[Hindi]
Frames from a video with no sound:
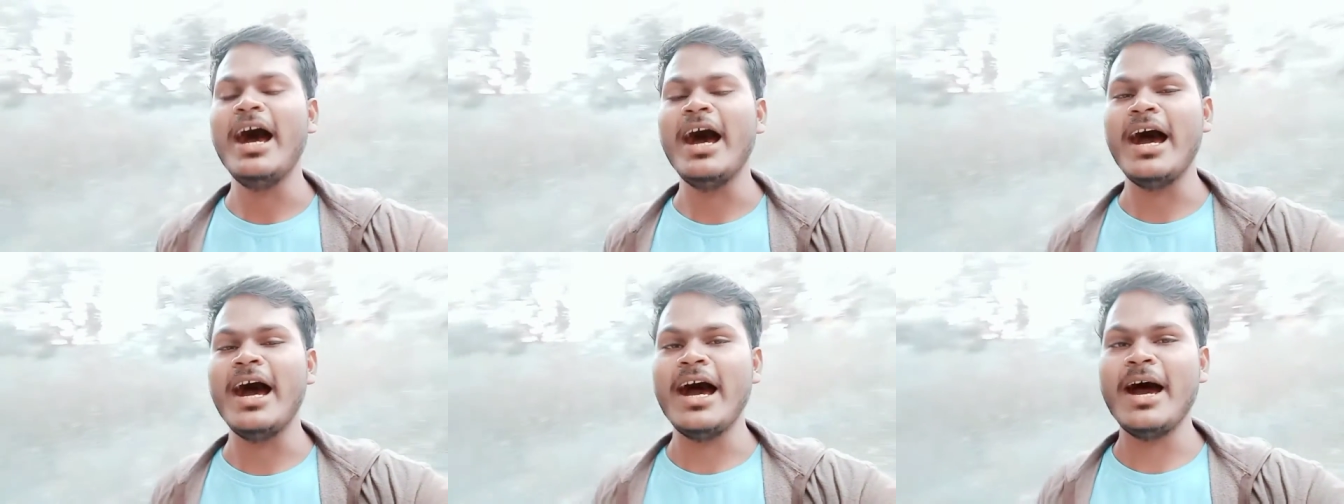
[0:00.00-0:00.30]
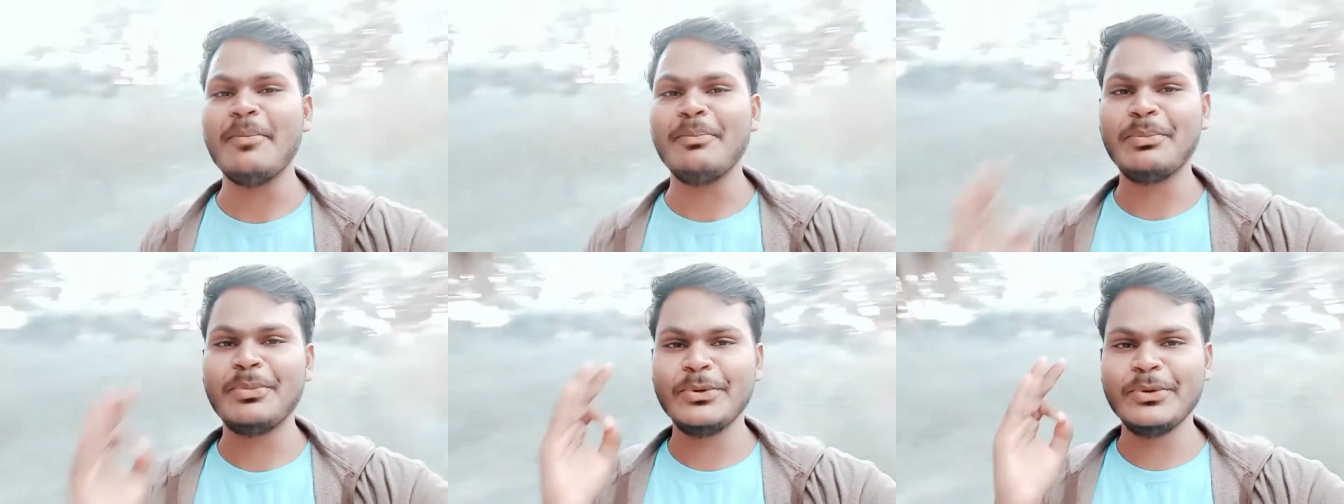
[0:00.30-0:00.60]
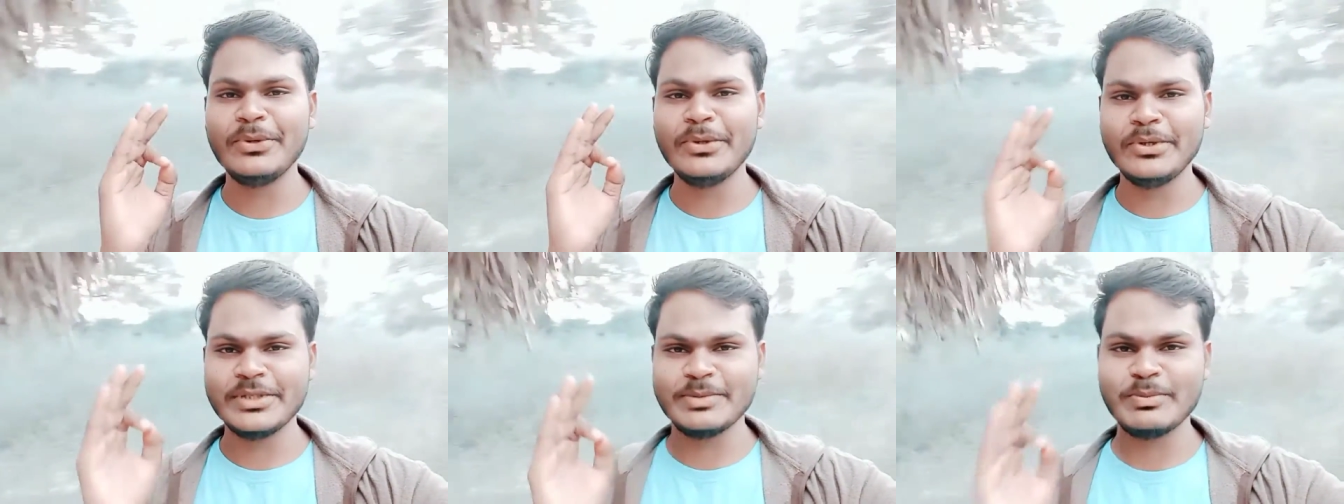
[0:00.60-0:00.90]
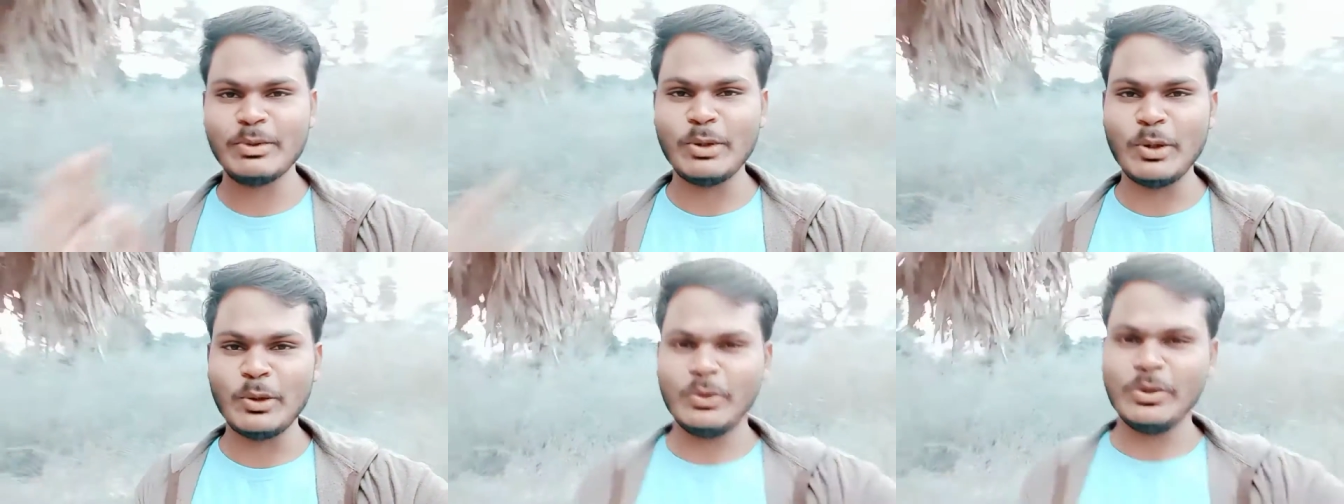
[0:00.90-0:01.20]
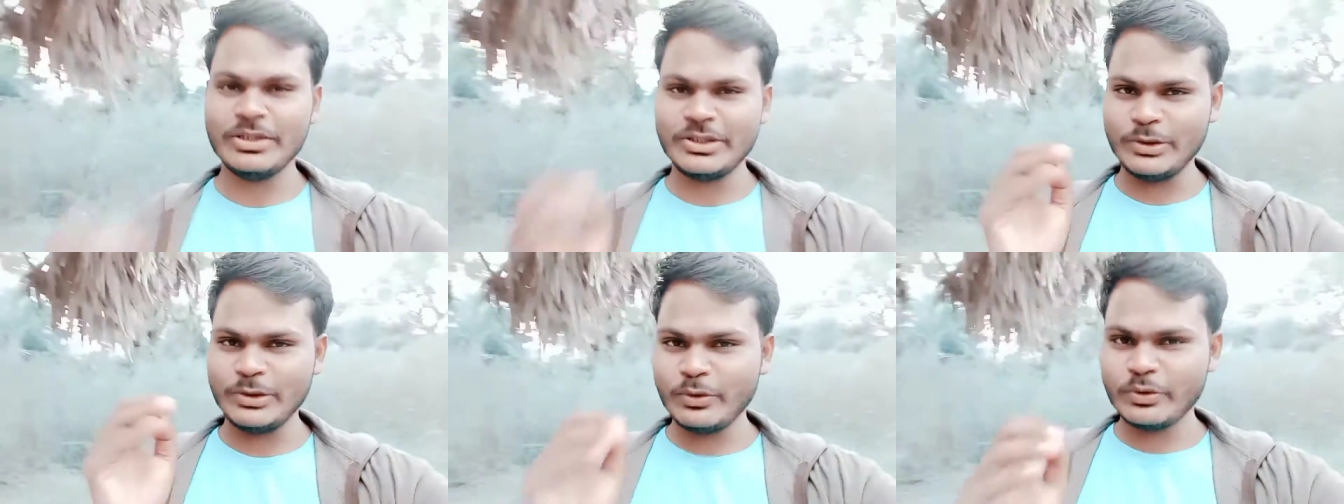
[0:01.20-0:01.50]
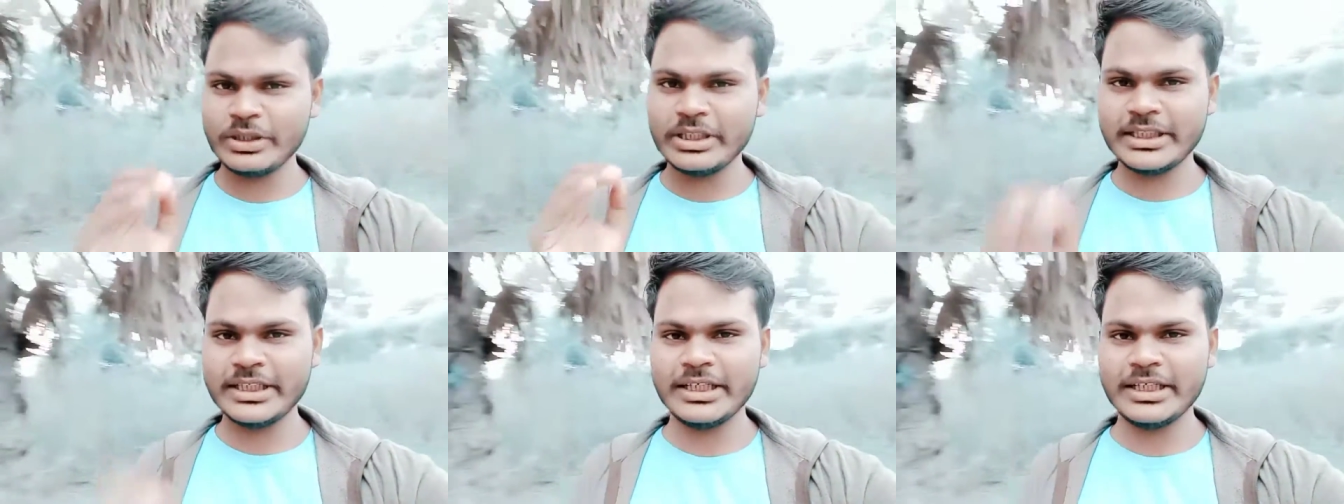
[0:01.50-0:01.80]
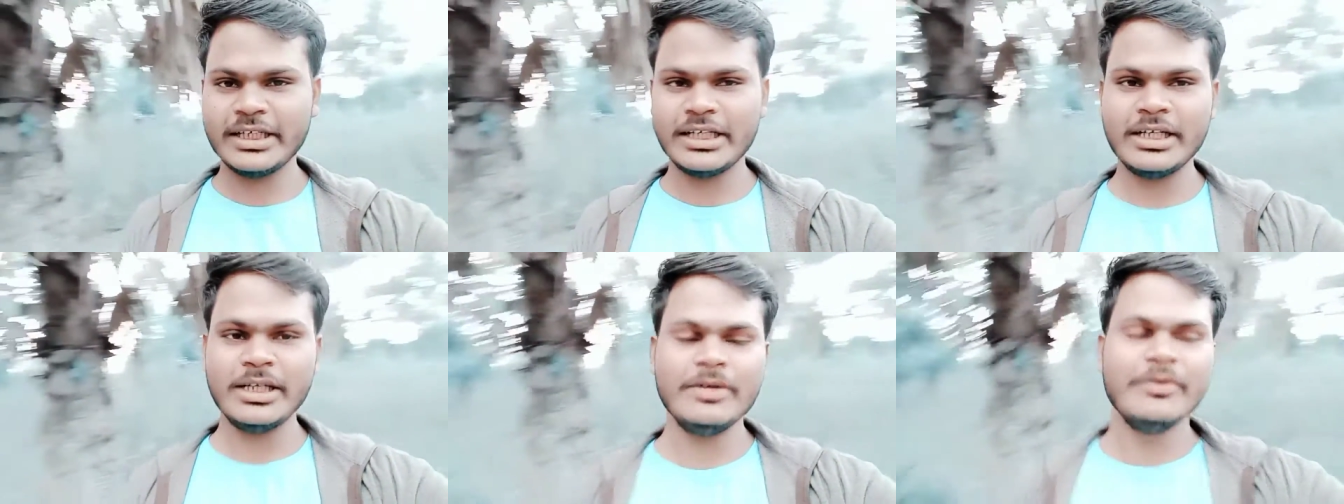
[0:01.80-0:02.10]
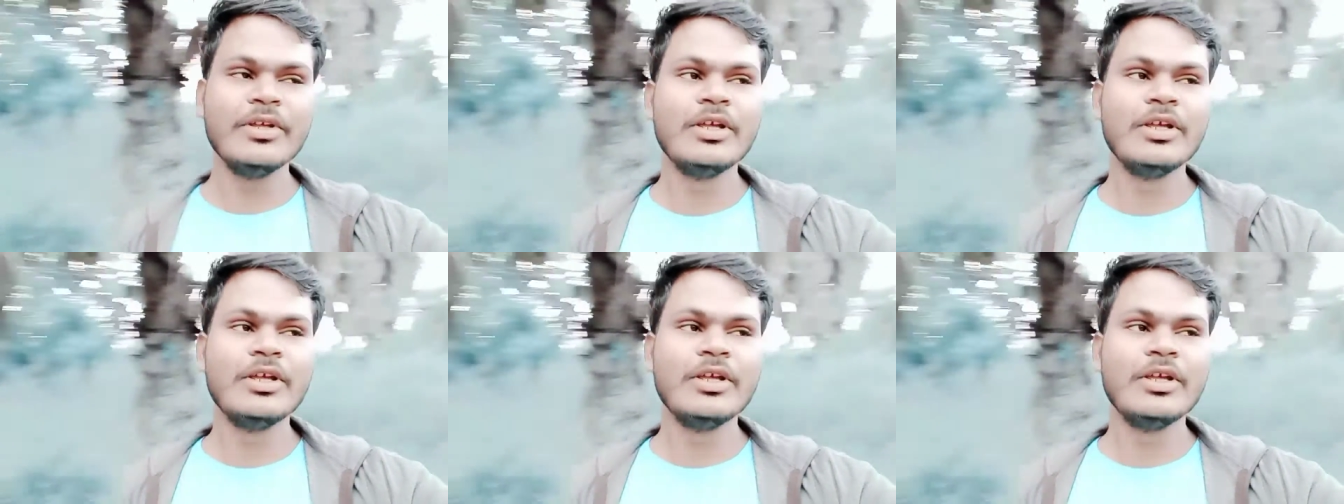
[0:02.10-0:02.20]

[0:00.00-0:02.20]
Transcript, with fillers: आप इस ब्लॉग को ज़रूर देखिएगा